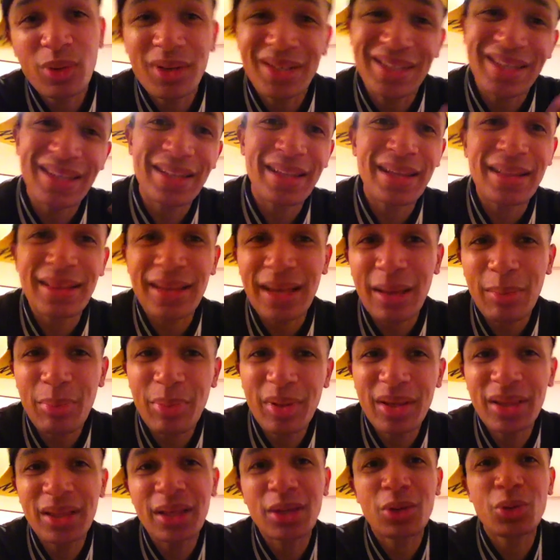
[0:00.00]
es un
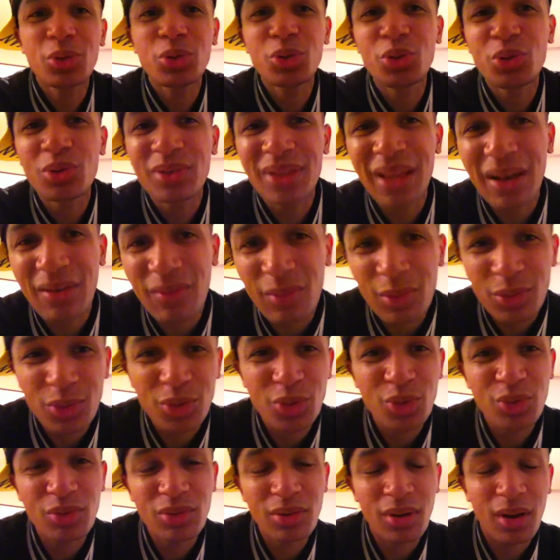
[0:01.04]
intrépide et que tu
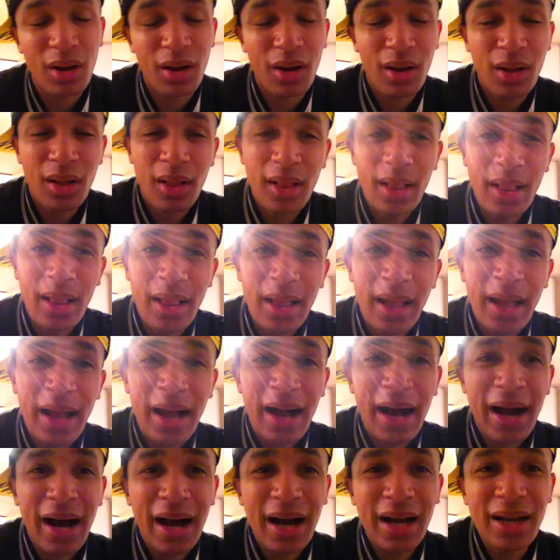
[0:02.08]
t'aventures
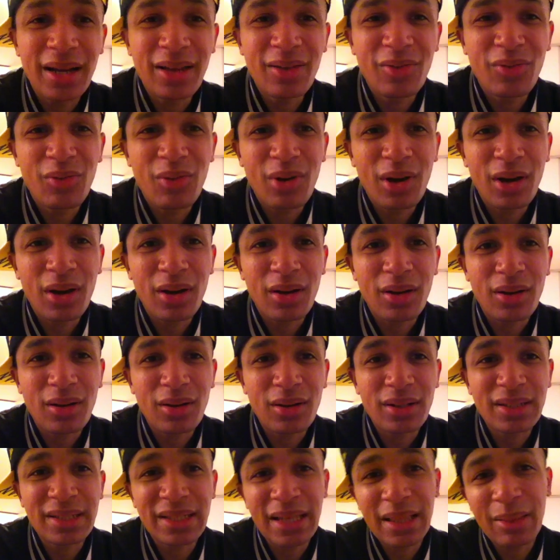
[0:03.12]
à aller voir
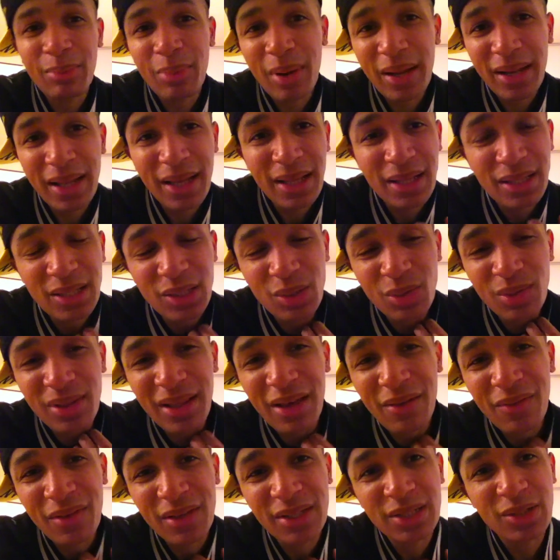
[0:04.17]
euh, cette banane, ce
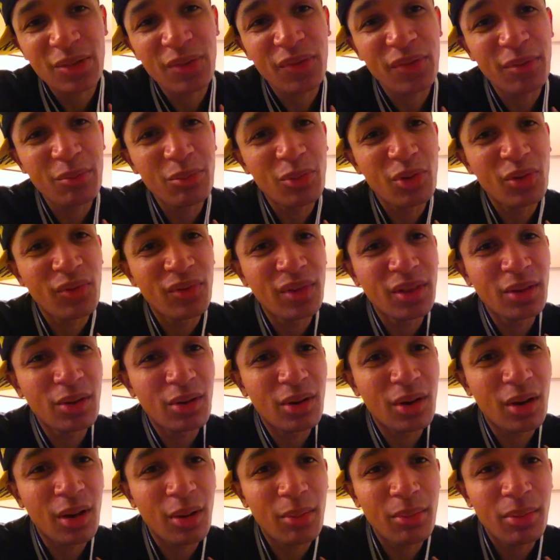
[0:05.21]
navet, ce film de
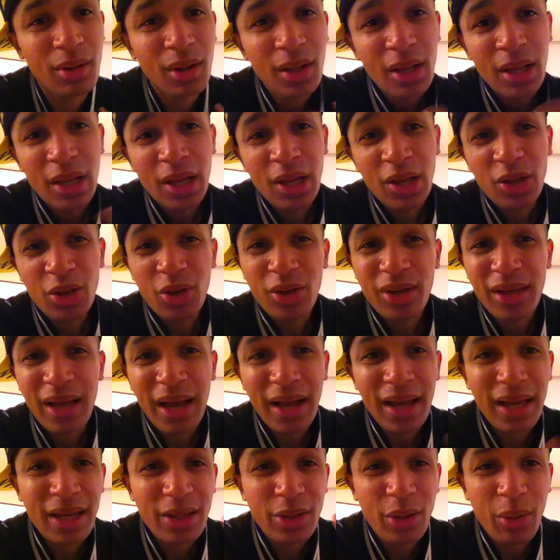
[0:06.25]
vidéoclub, qu'il y
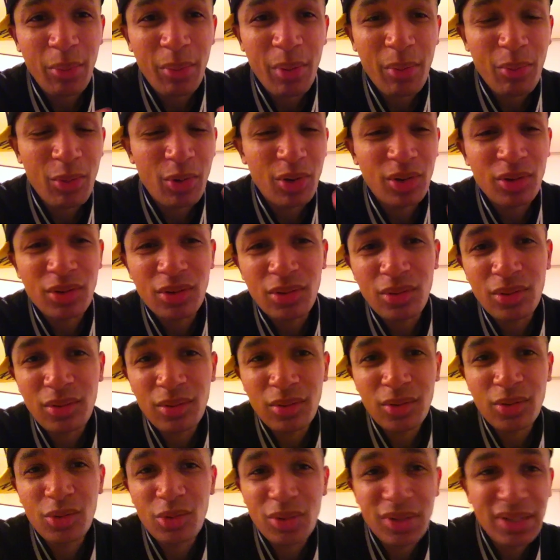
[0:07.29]
a énormément
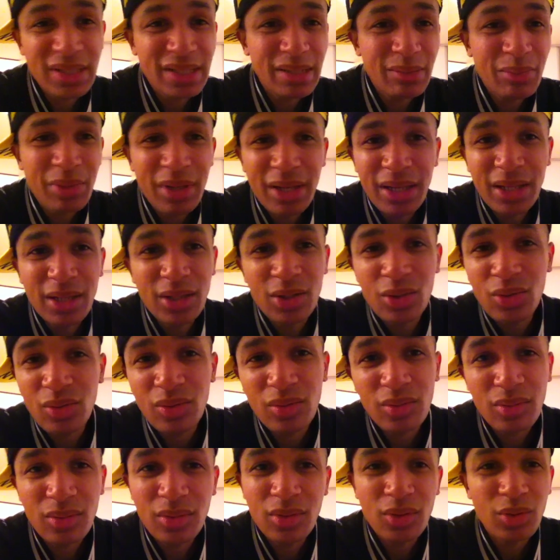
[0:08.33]
de,
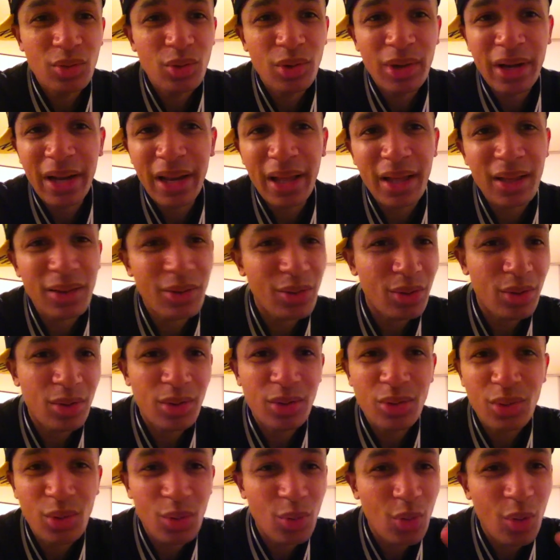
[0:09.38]
similitudes, de clins
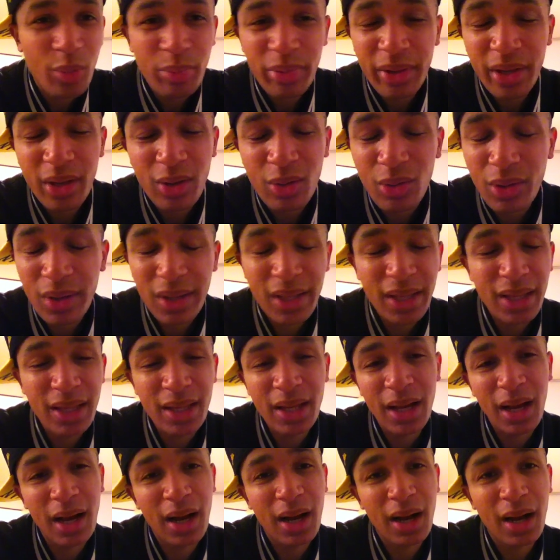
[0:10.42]
d'œil, de
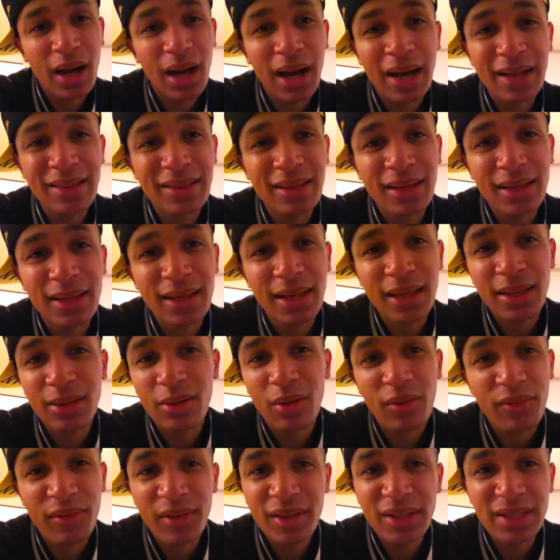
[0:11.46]
copier-coller à, à, Tekken.
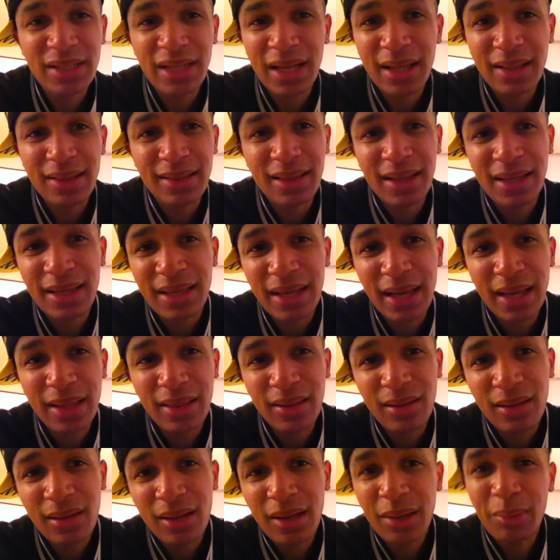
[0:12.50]
En fait, c'est un
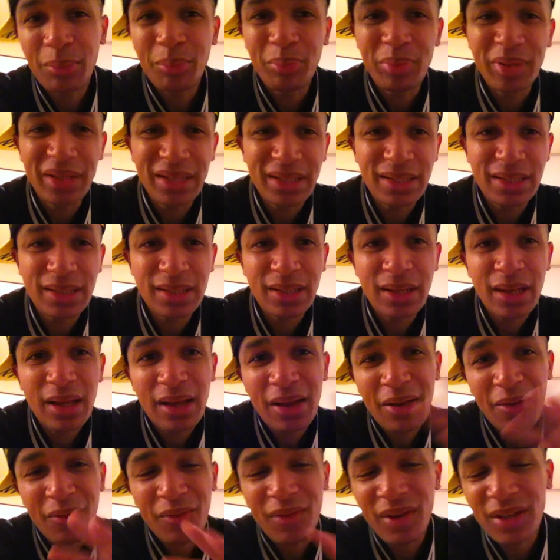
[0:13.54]
Tekken bis,
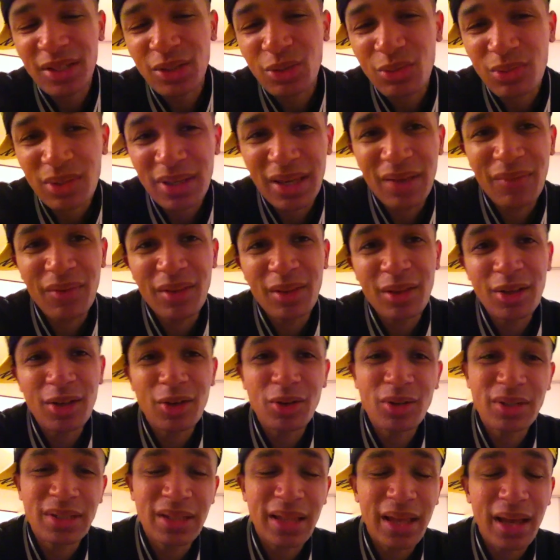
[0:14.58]
version Kevin
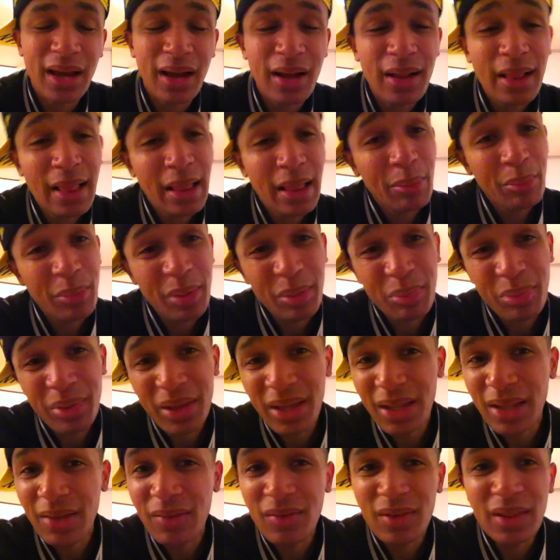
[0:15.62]
Costner, mais
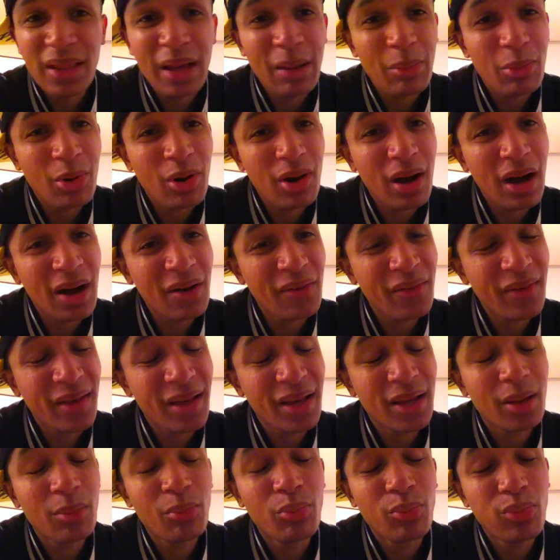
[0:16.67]
bien évidemment
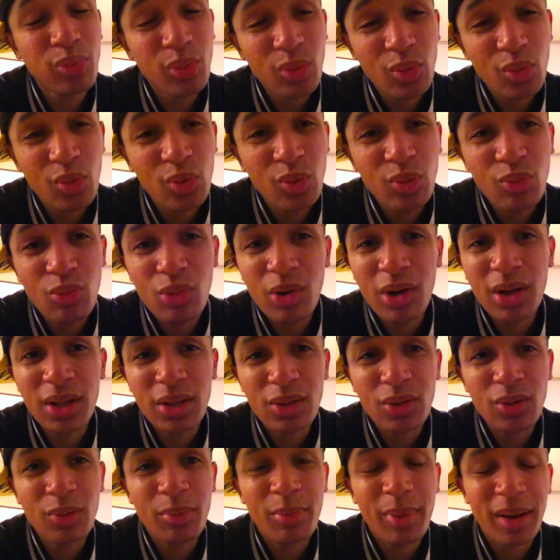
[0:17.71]
avec beaucoup moins
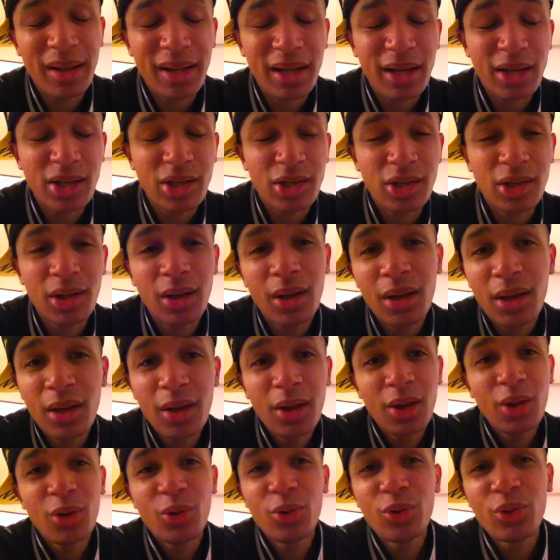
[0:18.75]
de panache.
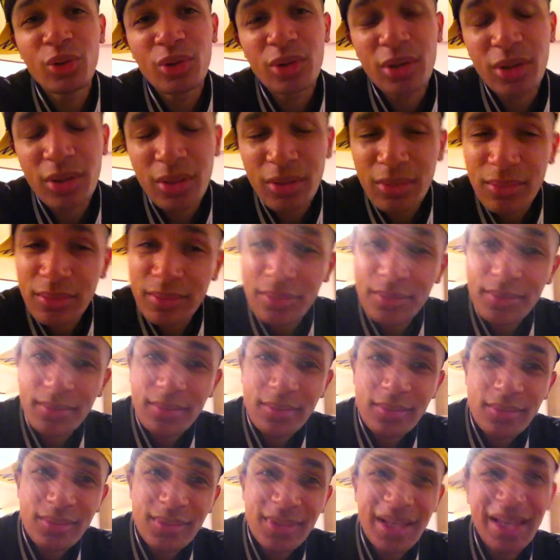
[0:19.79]
Luc,
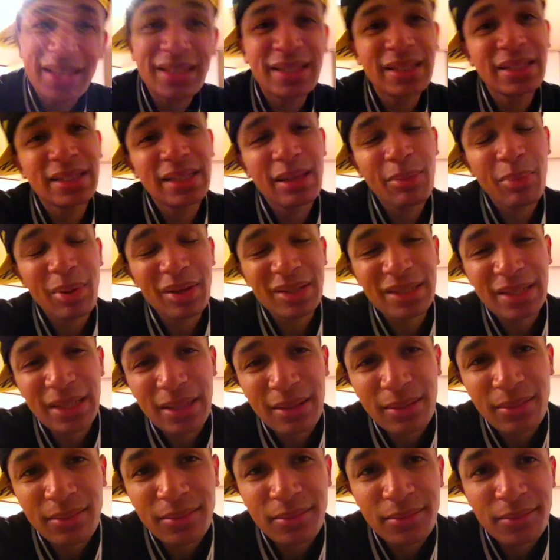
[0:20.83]
qu'est-ce qui s'est
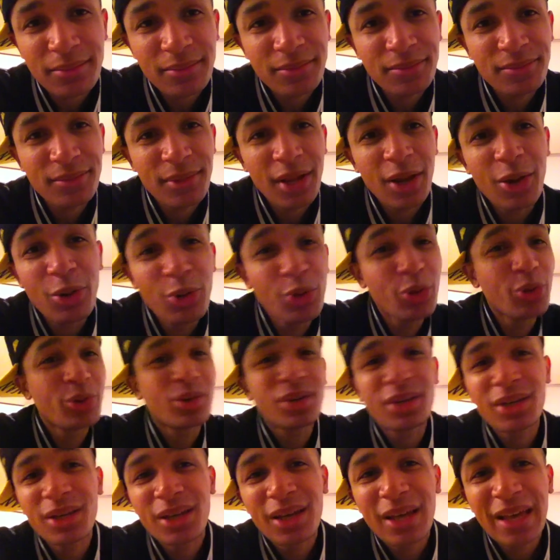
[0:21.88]
passé
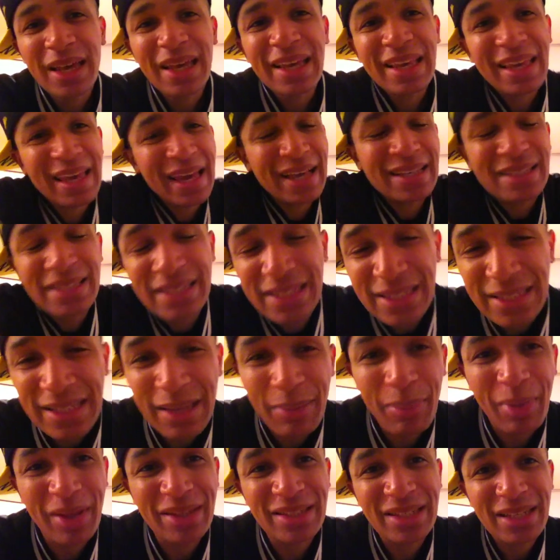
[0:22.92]
Luc, qu'est-ce qui
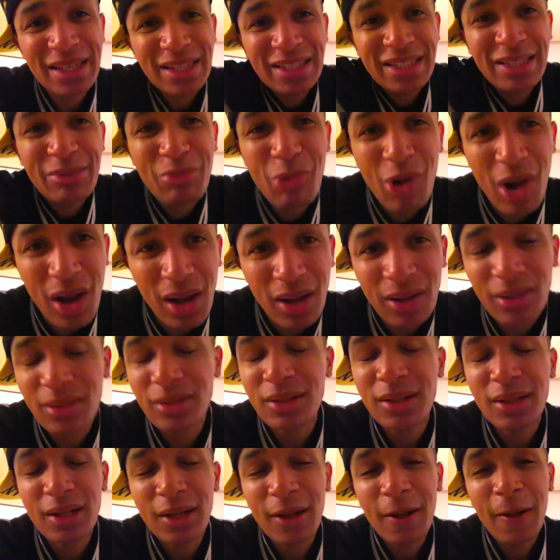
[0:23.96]
s'est passé
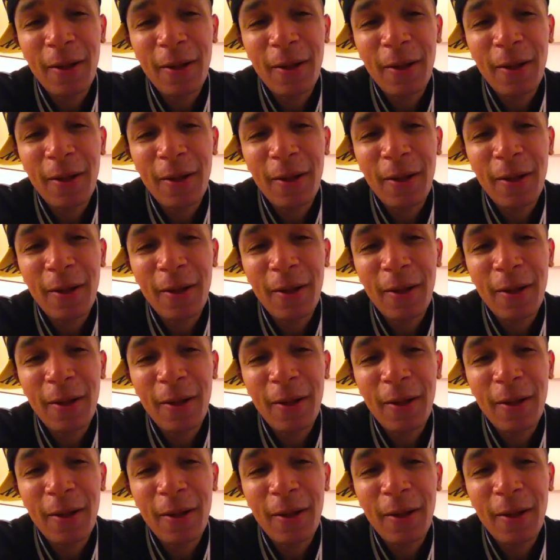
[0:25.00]
Dis-moi.